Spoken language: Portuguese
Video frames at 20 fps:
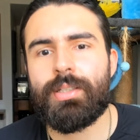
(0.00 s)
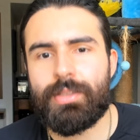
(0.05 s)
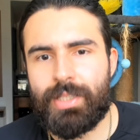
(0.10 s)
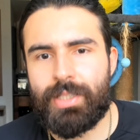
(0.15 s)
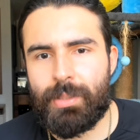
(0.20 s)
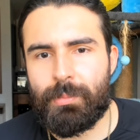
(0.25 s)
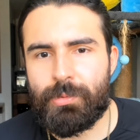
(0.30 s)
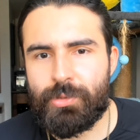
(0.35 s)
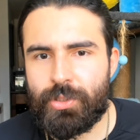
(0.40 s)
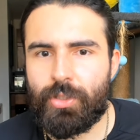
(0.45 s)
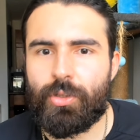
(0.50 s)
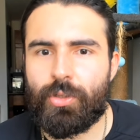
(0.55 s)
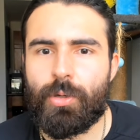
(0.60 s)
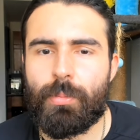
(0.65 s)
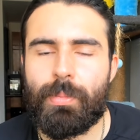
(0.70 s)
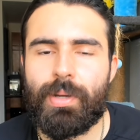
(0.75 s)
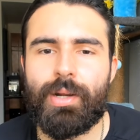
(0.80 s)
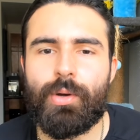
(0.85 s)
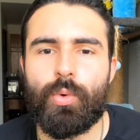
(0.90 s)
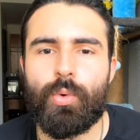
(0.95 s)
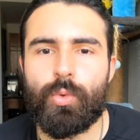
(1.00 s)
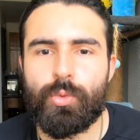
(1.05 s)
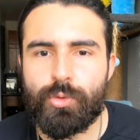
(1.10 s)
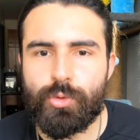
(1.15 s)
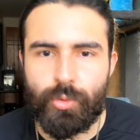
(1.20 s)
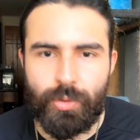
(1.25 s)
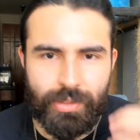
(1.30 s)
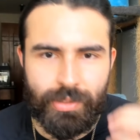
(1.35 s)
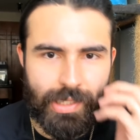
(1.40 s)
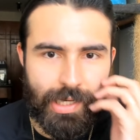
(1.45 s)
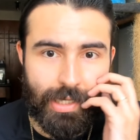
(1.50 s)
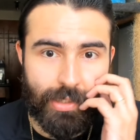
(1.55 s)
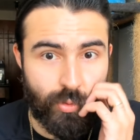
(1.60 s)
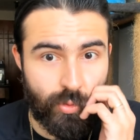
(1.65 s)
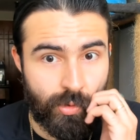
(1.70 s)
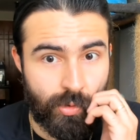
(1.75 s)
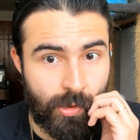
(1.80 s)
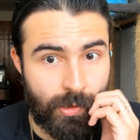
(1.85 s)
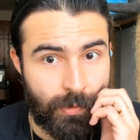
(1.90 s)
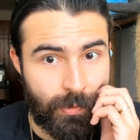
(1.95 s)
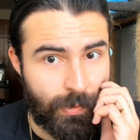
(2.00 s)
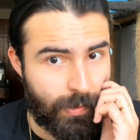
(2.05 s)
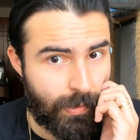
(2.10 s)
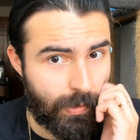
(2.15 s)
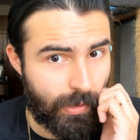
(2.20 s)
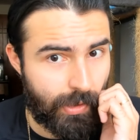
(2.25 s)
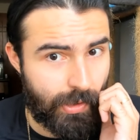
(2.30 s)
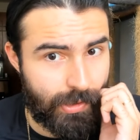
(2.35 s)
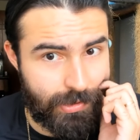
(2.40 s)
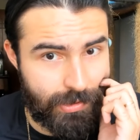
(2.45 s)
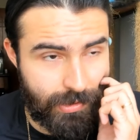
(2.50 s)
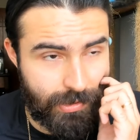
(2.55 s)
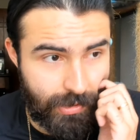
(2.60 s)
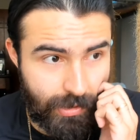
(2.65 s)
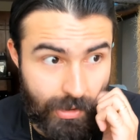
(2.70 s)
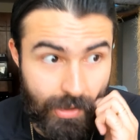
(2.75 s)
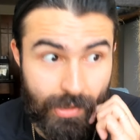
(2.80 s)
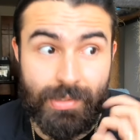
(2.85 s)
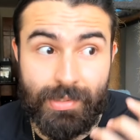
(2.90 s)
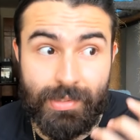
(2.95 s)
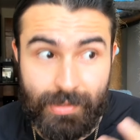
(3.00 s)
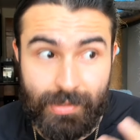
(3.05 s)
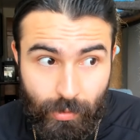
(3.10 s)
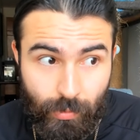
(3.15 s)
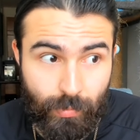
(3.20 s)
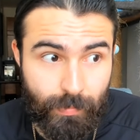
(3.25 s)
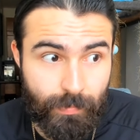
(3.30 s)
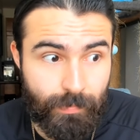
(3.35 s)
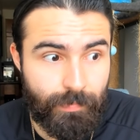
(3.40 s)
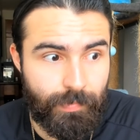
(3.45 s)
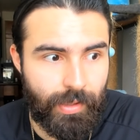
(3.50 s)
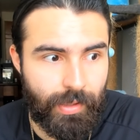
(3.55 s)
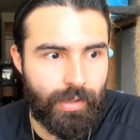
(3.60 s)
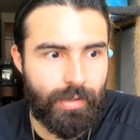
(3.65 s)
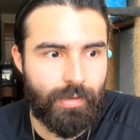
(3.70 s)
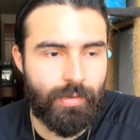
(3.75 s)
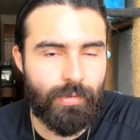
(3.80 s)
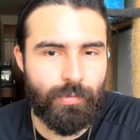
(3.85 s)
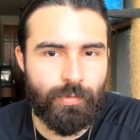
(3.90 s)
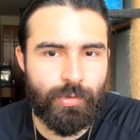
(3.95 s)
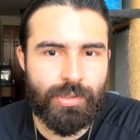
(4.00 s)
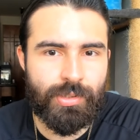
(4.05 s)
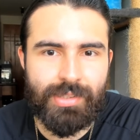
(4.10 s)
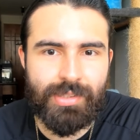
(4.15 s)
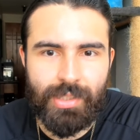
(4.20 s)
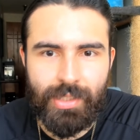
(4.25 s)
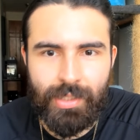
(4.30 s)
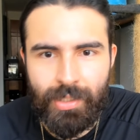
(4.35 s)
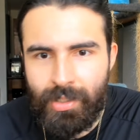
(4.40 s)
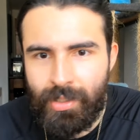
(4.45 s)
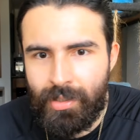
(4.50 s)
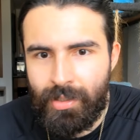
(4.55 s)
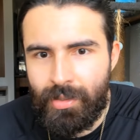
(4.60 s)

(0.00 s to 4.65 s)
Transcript: temos que tomar alguns cuidados, que, que são, né? Você,